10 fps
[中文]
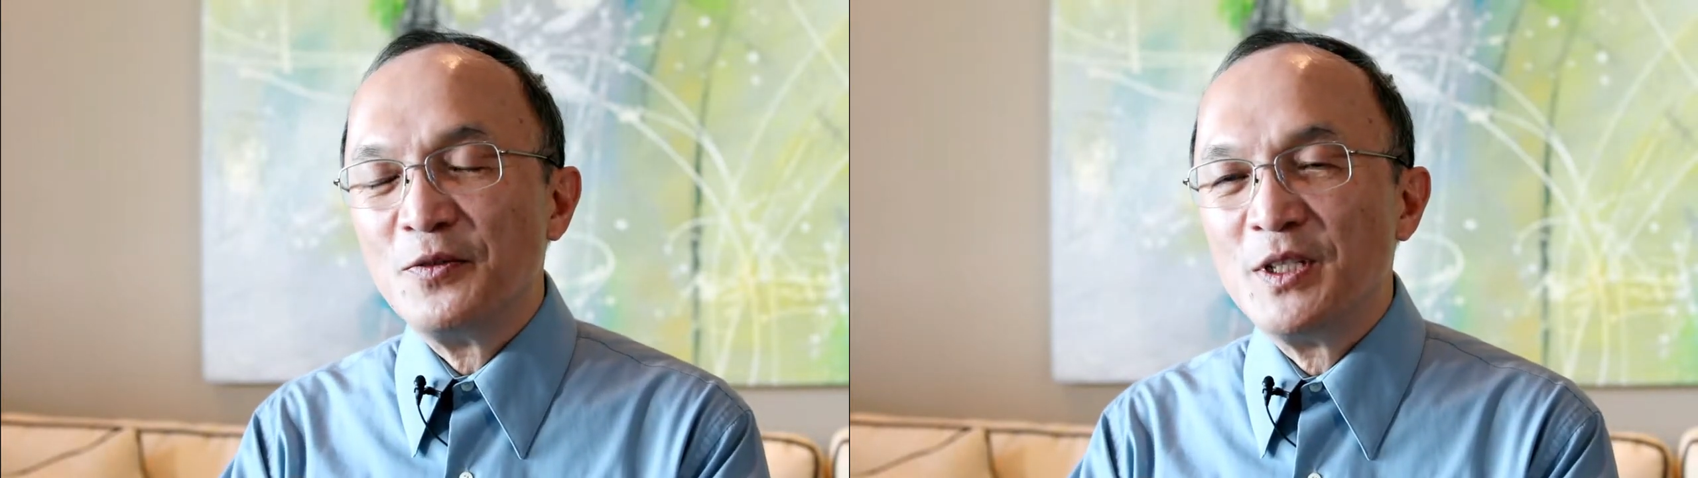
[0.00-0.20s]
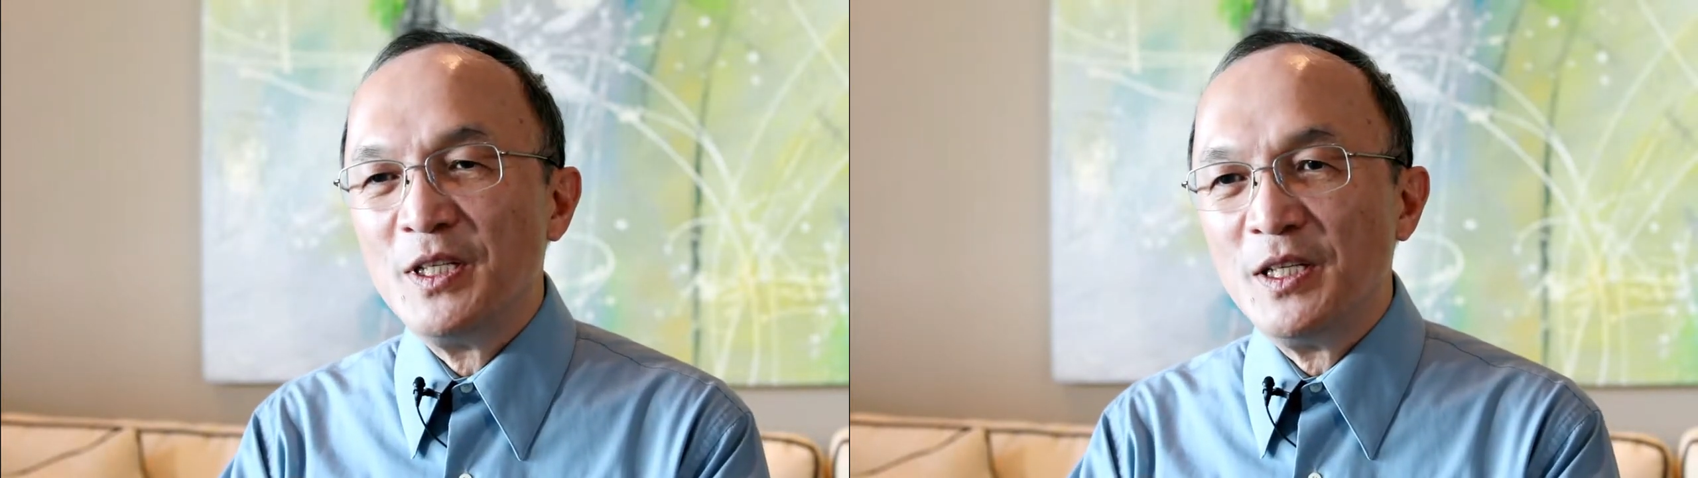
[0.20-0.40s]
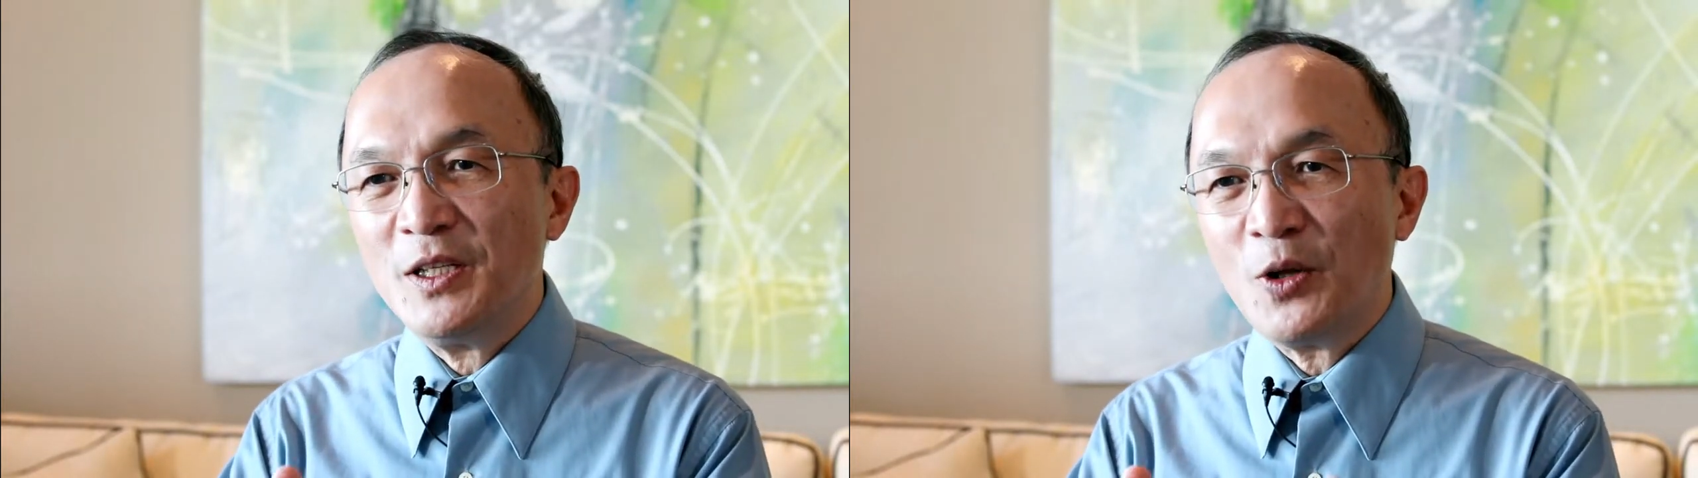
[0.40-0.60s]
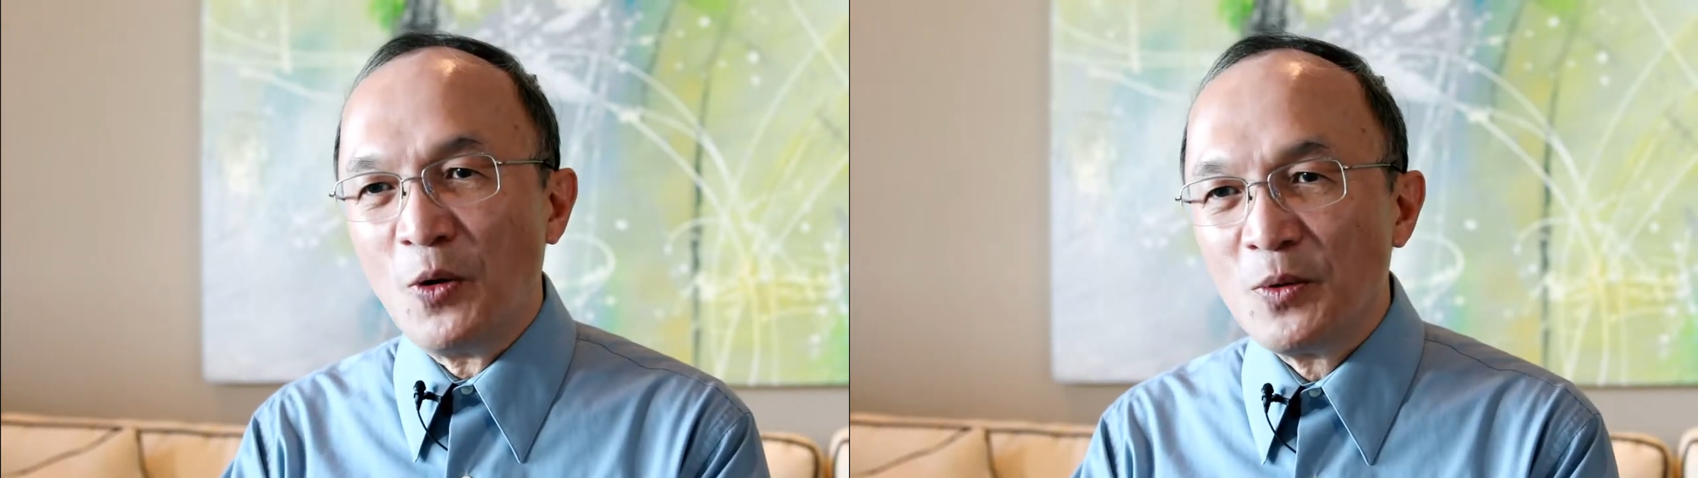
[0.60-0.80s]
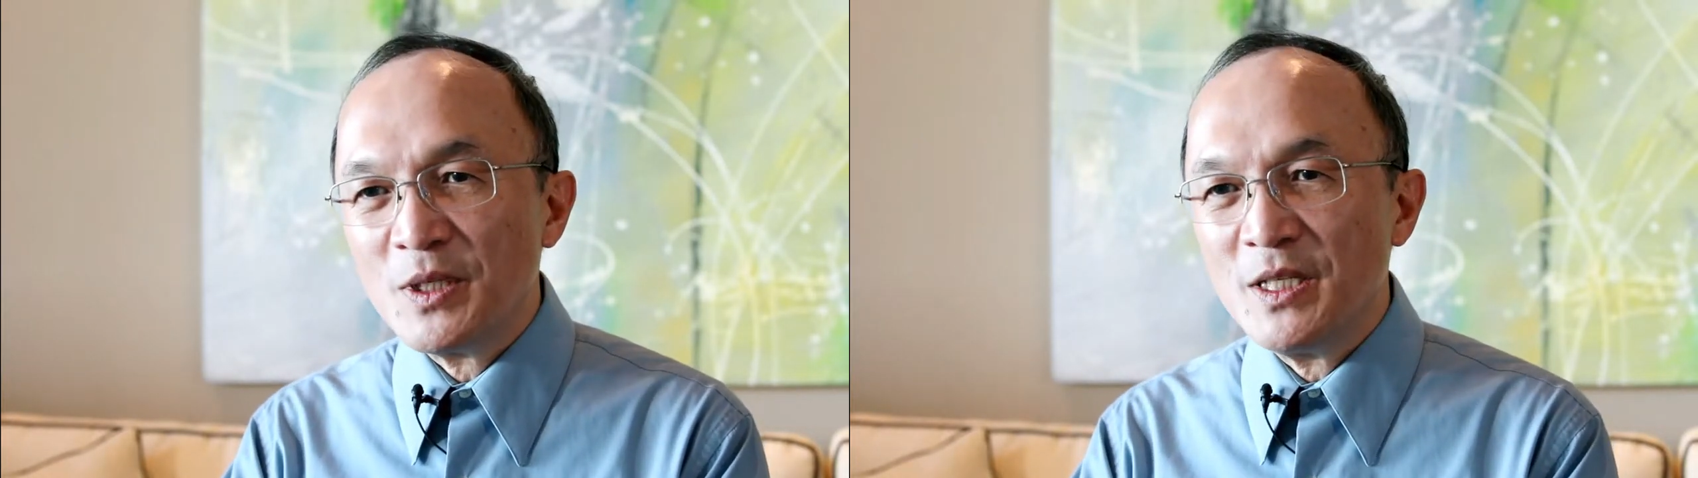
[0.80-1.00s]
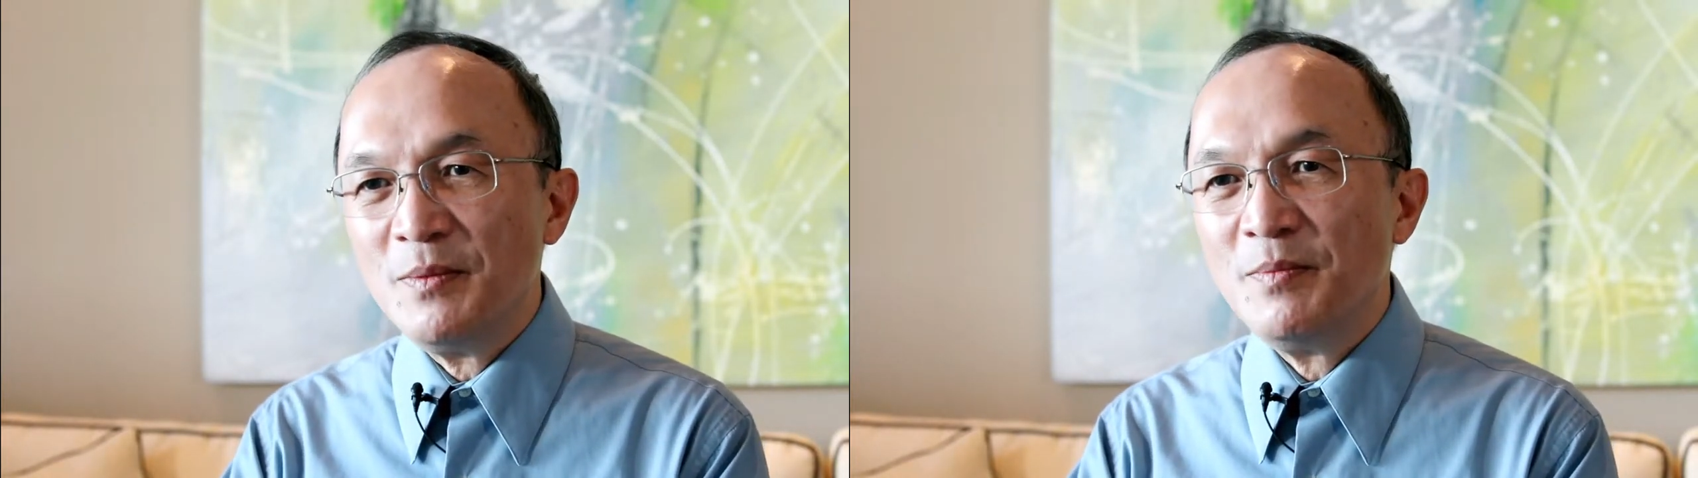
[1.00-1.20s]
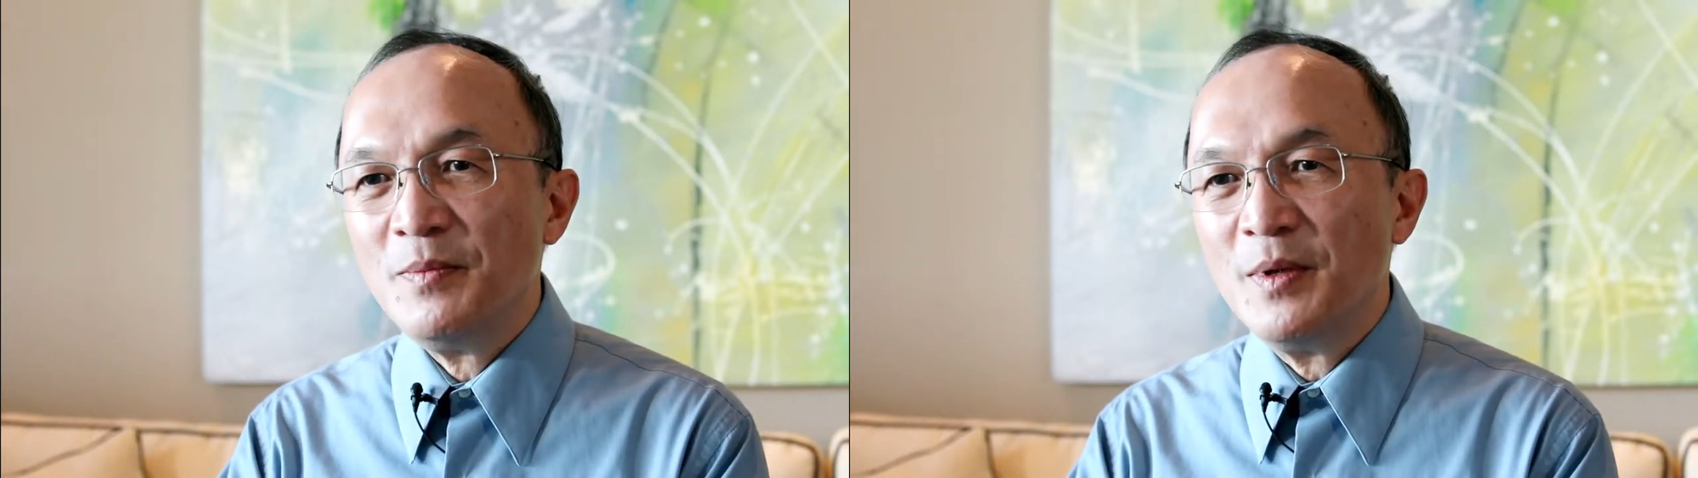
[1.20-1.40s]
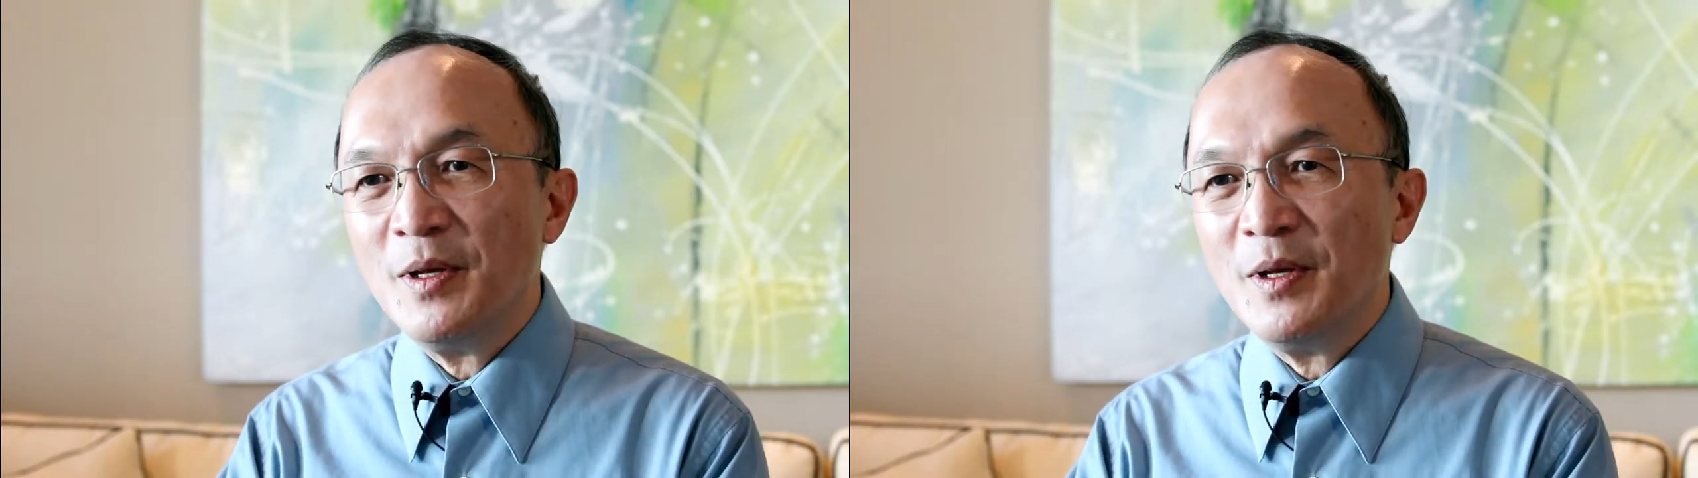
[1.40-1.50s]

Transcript: 妻同心，